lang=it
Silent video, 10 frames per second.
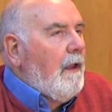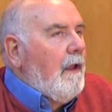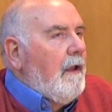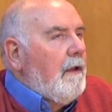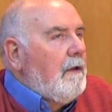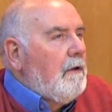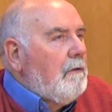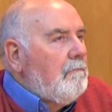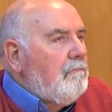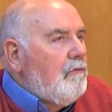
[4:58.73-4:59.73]

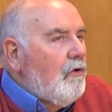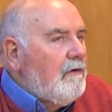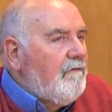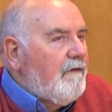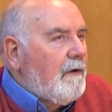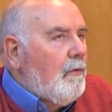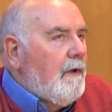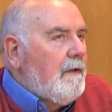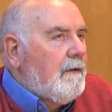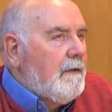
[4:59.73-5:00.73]
eh, non è
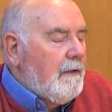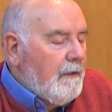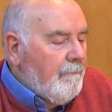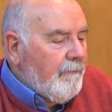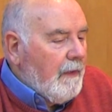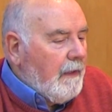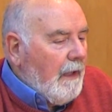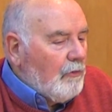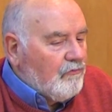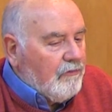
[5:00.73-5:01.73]
frequente
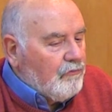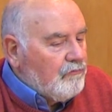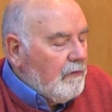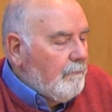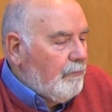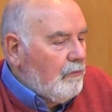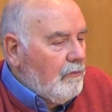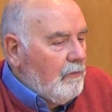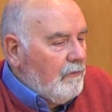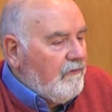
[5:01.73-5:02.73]
che allo stesso
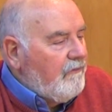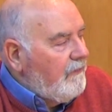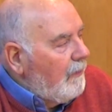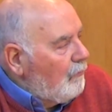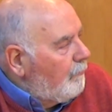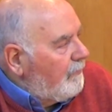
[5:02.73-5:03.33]
tempo ci siano